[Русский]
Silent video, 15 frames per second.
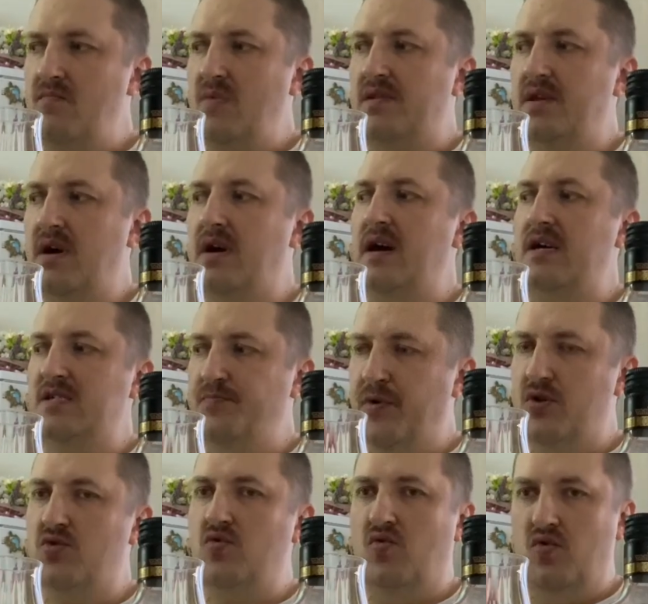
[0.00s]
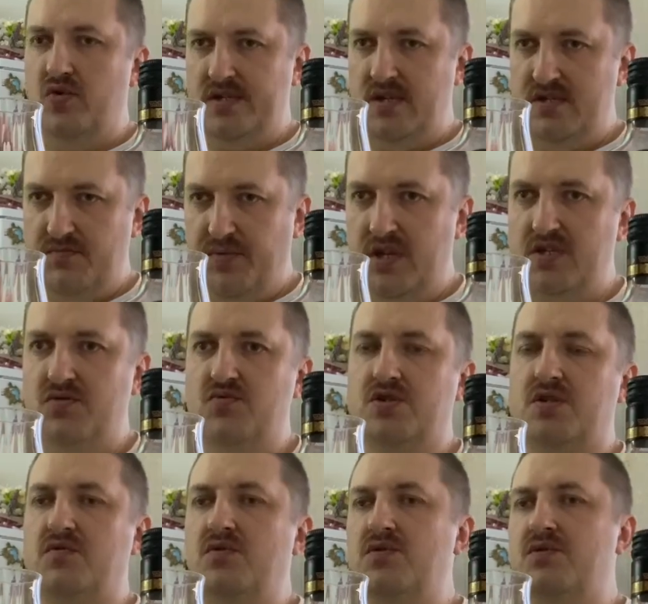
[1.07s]
Такая спиртуозность
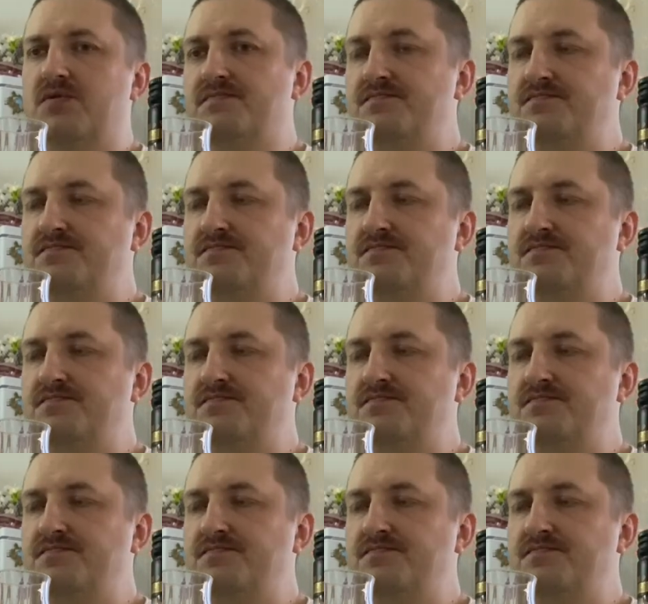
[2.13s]
присутствует,